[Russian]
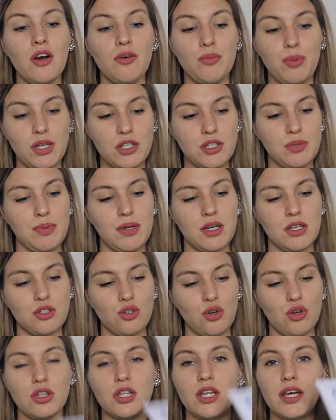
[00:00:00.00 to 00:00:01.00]
в принципе
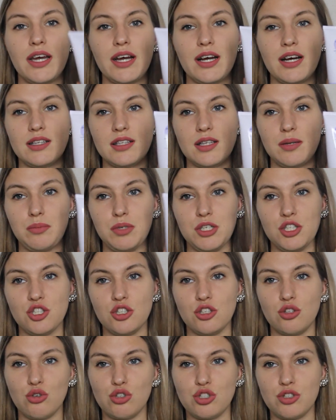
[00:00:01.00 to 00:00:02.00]
расход
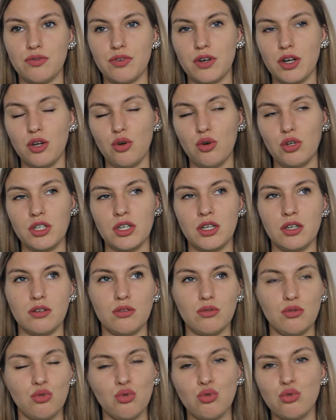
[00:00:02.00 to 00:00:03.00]
экономичный, тоже в
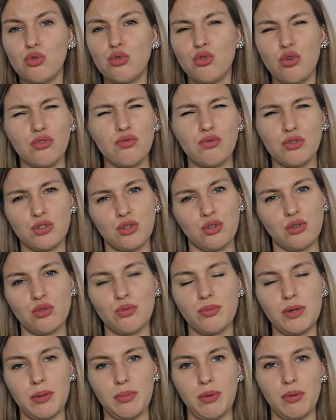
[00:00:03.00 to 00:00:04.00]
районе до 200
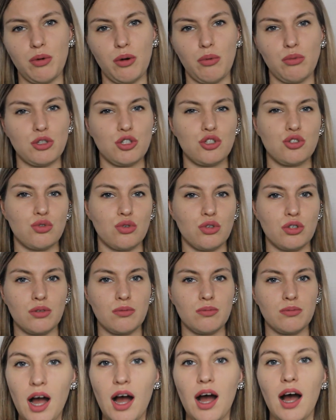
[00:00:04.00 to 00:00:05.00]
рублей, по-моему, она
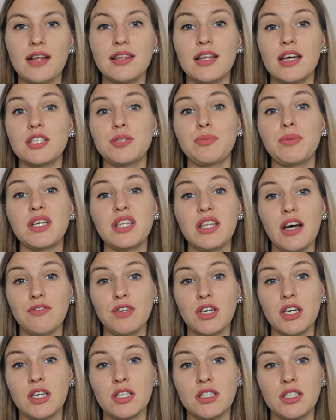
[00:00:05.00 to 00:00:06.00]
стоит. Одна из моих
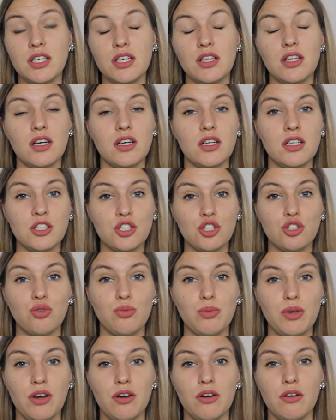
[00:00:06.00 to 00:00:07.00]
давних хотелок лежит
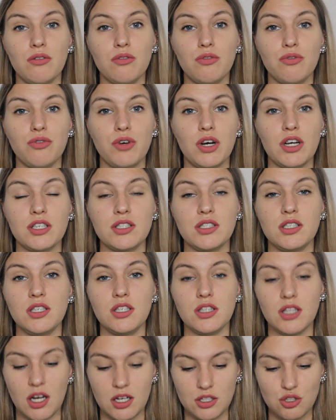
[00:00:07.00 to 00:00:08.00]
у меня в
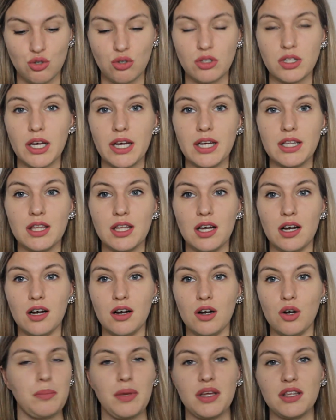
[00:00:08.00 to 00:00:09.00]
корзине на Озон.
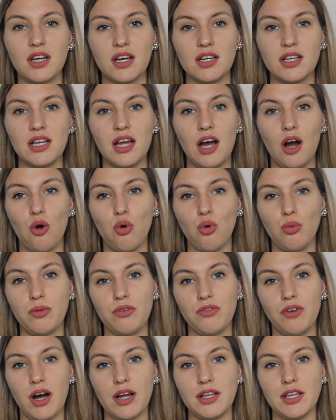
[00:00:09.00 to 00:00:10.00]
Это пенка для
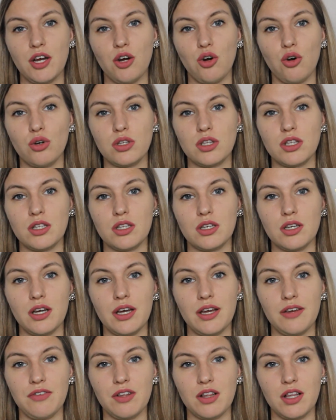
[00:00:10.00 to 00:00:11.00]
умывания от
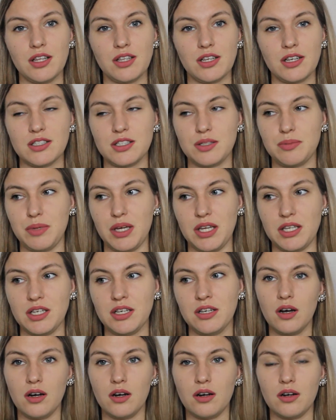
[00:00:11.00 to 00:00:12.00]
Эвилен
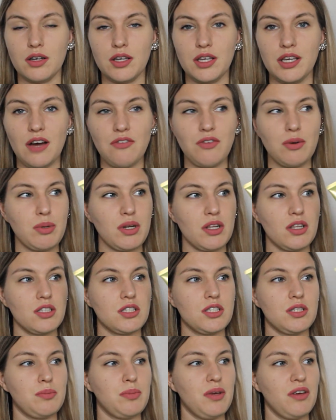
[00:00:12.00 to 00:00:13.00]
Cosmetic. А, я выбрала
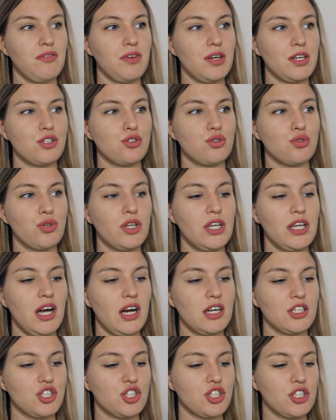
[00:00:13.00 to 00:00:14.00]
себе версию
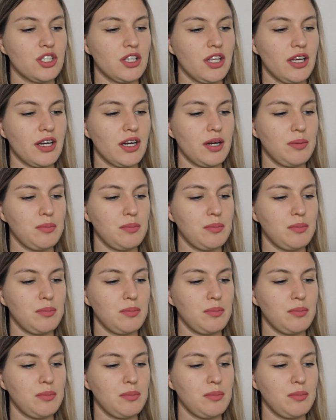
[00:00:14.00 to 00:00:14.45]
для жирной и